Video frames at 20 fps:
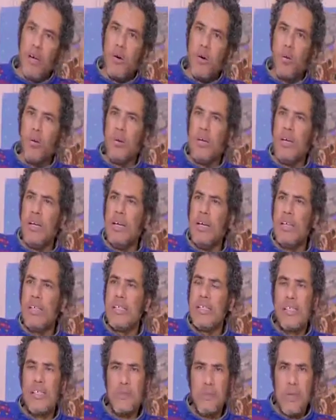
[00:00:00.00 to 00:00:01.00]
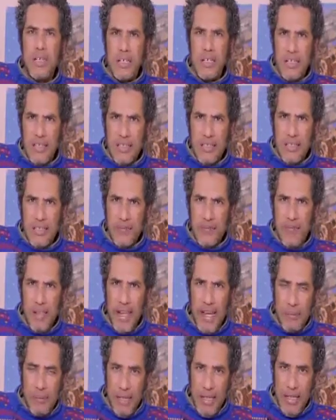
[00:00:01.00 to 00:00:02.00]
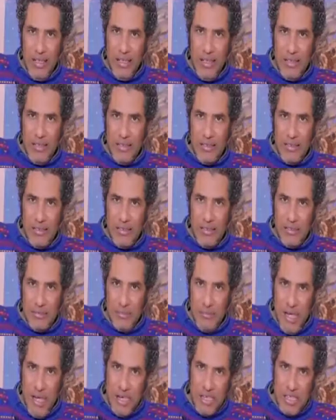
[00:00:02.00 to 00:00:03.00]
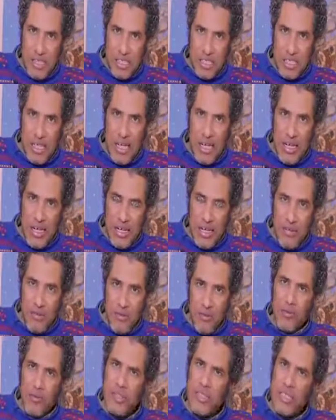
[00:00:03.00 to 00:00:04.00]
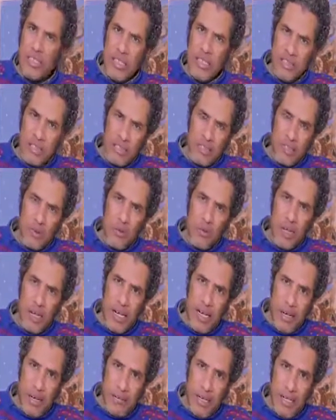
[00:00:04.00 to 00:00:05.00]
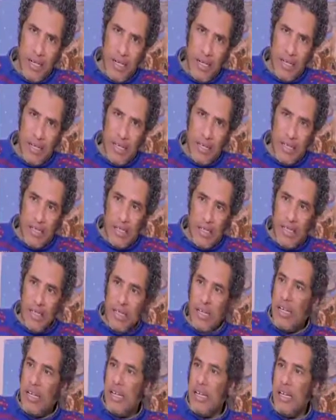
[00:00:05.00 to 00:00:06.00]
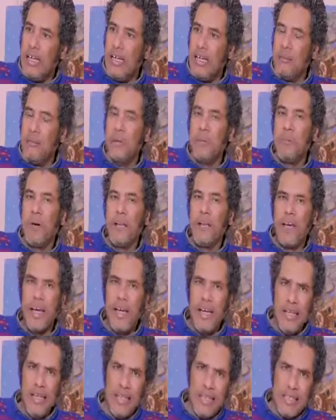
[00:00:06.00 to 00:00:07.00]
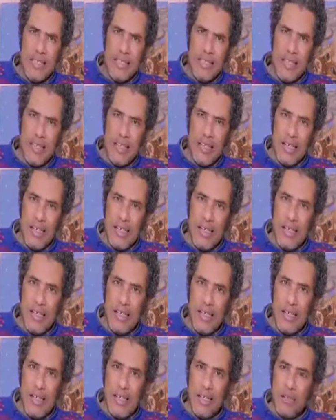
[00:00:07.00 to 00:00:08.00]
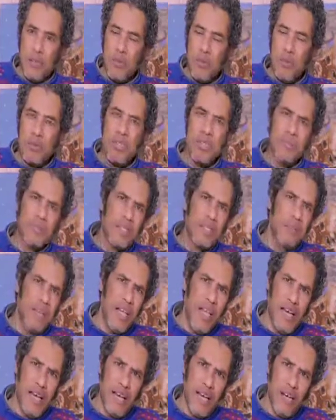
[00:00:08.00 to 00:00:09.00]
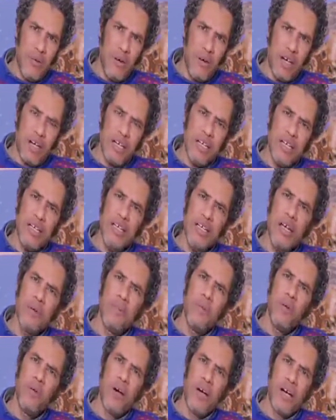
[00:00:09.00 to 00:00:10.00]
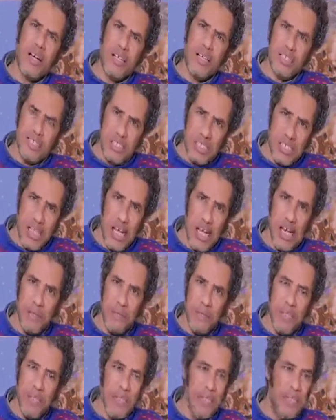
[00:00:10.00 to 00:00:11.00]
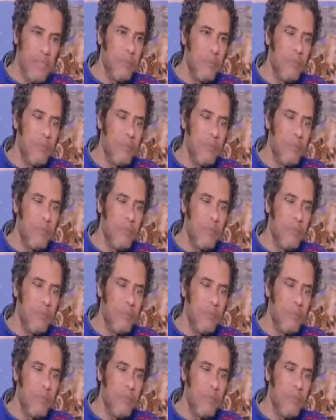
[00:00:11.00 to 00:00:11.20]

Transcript: واستمريت في العمل بهذا الشكل وفضل يتطور العمل آه، بمراحل كتيره مرتبطة بالحياة الواقعية بالواقع الشعبي